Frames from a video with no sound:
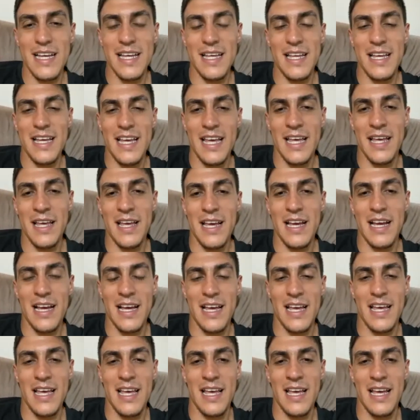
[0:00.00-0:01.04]
en,
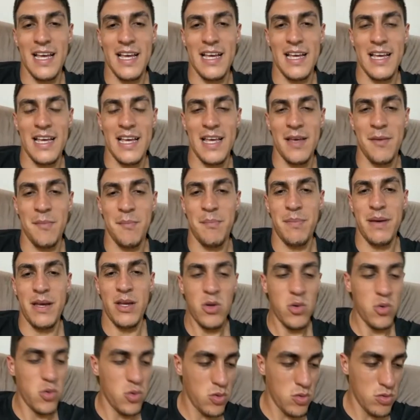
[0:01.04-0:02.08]
en, en,
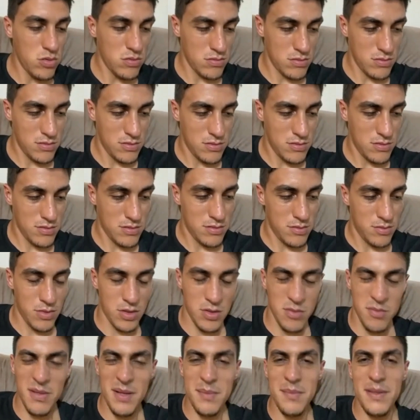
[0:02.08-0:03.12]
Perú,
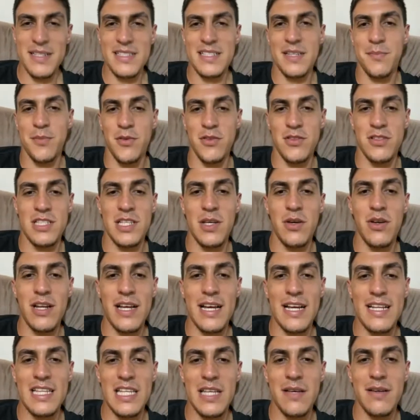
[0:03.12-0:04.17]
más que positiva o
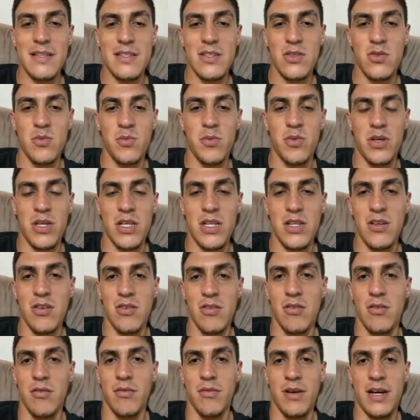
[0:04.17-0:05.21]
negativa, esta es un
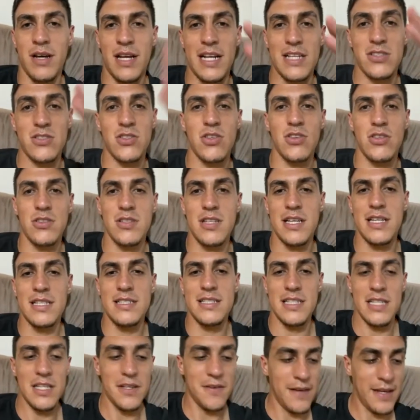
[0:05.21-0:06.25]
poquito graciosa y
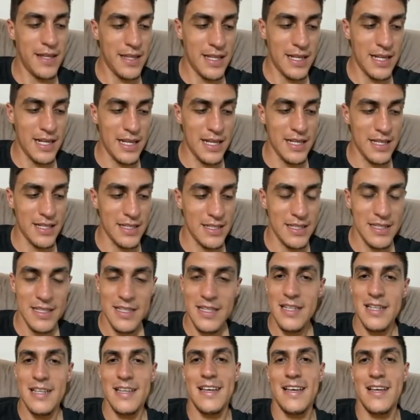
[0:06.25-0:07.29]
se te va de la.
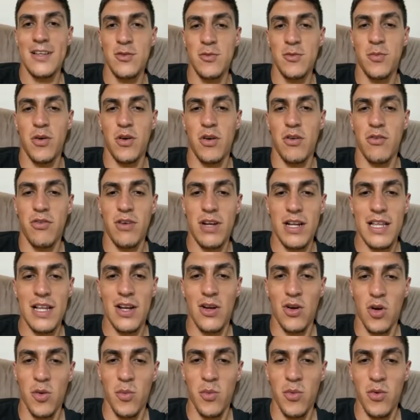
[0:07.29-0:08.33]
Es un poco fuera de
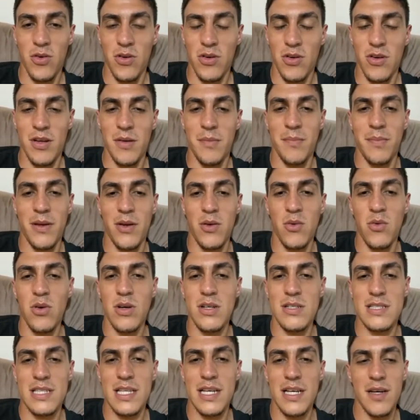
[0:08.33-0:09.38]
lo común, ¿no? En Perú
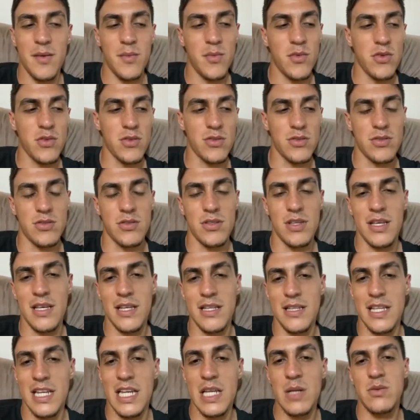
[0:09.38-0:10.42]
estábamos,
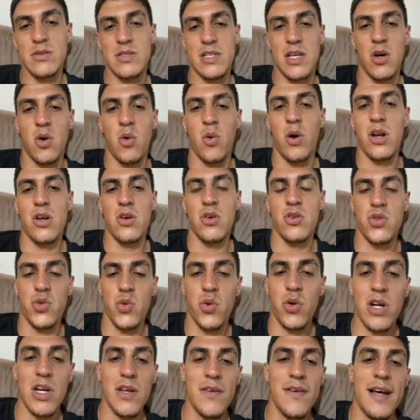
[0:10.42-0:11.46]
eh, teníamos que jugar contra
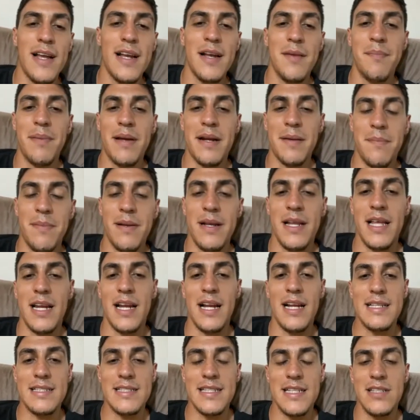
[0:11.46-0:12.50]
un rival para pelear
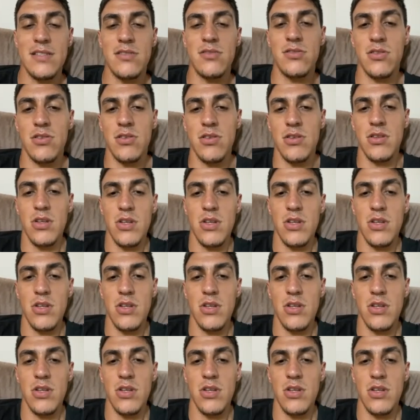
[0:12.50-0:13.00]
el ascenso